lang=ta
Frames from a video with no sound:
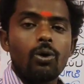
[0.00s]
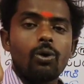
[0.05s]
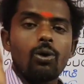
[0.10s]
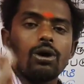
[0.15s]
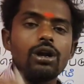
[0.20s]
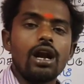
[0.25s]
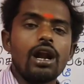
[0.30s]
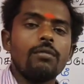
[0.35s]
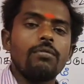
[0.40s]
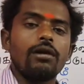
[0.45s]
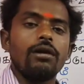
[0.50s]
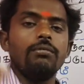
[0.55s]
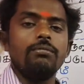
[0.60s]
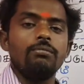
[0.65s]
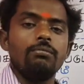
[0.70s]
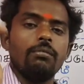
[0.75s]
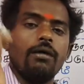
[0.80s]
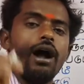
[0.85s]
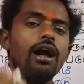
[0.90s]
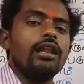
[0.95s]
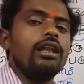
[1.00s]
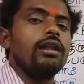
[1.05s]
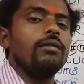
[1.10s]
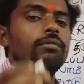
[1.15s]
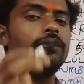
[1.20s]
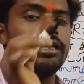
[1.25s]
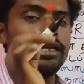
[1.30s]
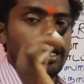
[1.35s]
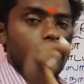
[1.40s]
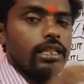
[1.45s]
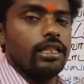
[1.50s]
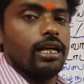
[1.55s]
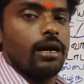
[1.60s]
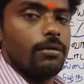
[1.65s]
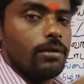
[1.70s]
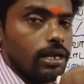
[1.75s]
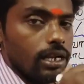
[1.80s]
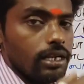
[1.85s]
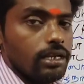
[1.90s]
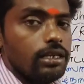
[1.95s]
கொண்டாடப்படும் மாநிலம் எது
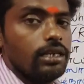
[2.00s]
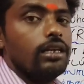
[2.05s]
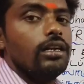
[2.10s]
அப்படின்னு